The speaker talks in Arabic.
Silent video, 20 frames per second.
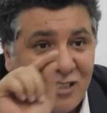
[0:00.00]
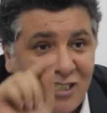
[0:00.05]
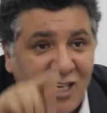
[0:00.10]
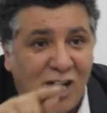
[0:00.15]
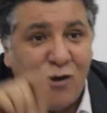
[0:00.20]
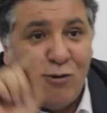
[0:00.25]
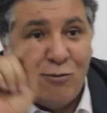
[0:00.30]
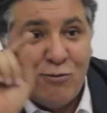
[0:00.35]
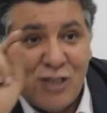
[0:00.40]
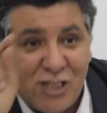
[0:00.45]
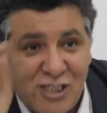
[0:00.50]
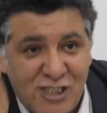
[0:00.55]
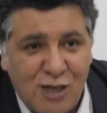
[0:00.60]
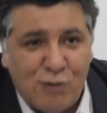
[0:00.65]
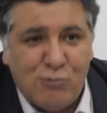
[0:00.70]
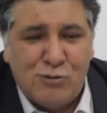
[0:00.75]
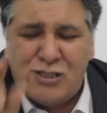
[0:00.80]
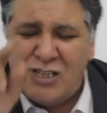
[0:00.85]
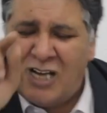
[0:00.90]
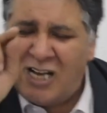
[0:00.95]
صار له
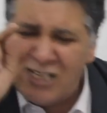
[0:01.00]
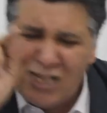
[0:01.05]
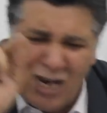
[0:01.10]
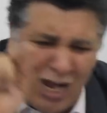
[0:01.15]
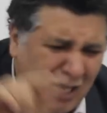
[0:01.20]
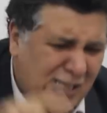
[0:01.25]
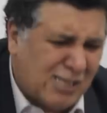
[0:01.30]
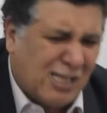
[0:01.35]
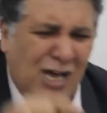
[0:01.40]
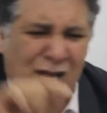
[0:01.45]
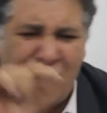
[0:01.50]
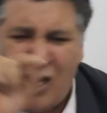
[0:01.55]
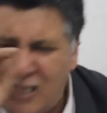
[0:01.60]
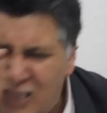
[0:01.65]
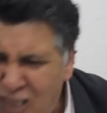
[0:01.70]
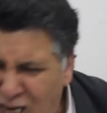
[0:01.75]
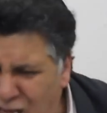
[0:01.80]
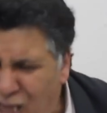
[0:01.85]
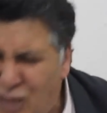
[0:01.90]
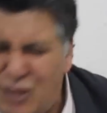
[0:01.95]
تجاوز عند العطار
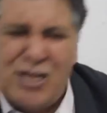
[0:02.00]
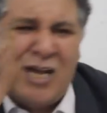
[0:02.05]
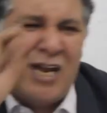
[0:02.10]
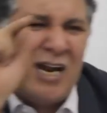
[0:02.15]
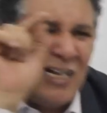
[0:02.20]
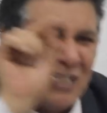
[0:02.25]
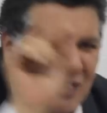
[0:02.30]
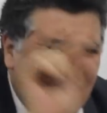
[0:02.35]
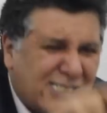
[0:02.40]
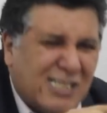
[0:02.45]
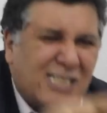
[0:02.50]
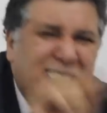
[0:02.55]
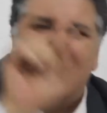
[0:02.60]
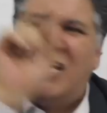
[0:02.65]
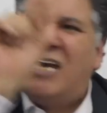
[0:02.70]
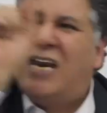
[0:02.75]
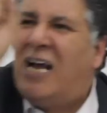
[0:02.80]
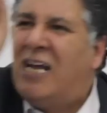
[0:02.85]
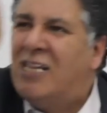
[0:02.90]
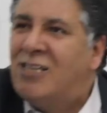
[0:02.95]
عند الخضار عند
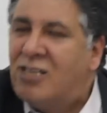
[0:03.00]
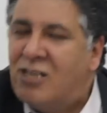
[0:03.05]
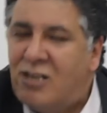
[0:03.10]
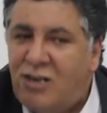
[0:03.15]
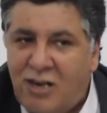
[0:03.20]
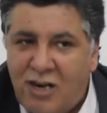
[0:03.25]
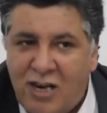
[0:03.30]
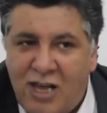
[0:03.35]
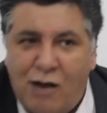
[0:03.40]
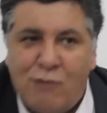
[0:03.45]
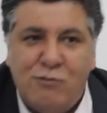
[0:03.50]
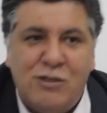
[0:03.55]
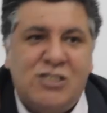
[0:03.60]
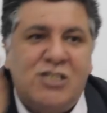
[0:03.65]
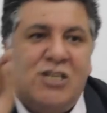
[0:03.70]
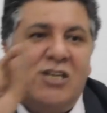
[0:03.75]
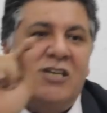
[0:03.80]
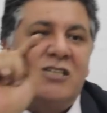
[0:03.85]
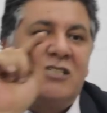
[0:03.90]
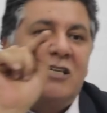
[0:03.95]
الززار عند
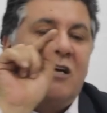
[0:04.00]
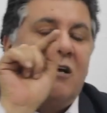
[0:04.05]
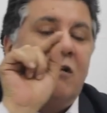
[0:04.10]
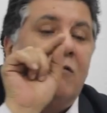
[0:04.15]
القهويجي اللي